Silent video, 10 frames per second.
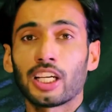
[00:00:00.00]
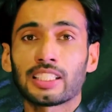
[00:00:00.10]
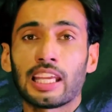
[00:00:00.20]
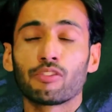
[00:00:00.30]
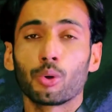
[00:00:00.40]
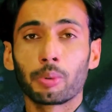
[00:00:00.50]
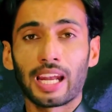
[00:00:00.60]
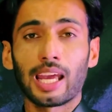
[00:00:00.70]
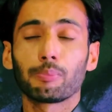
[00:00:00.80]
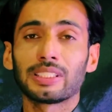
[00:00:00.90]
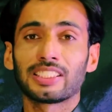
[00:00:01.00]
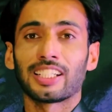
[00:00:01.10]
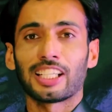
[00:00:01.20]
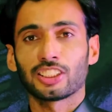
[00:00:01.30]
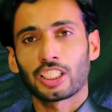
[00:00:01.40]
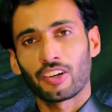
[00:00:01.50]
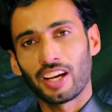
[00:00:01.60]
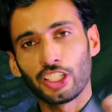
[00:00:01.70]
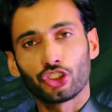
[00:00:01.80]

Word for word: चाहते हैं वो बगैर पी सी आर टेस्ट करवाए इन